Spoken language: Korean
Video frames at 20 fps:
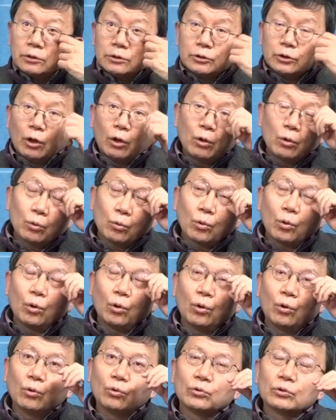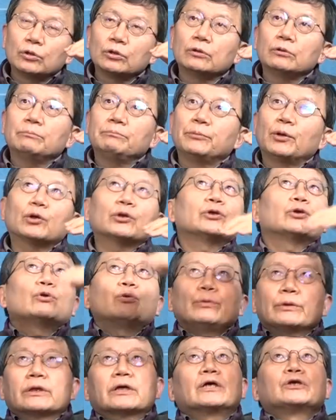영공을 몇 킬로
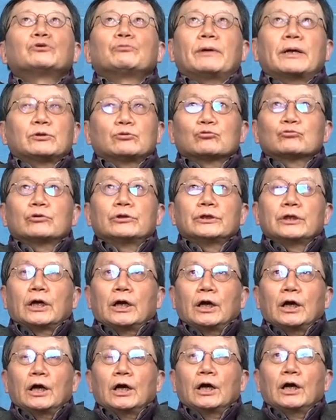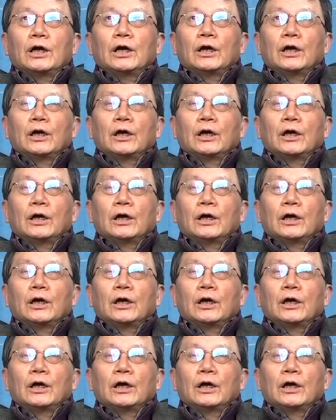위까지 봐줄 거냐.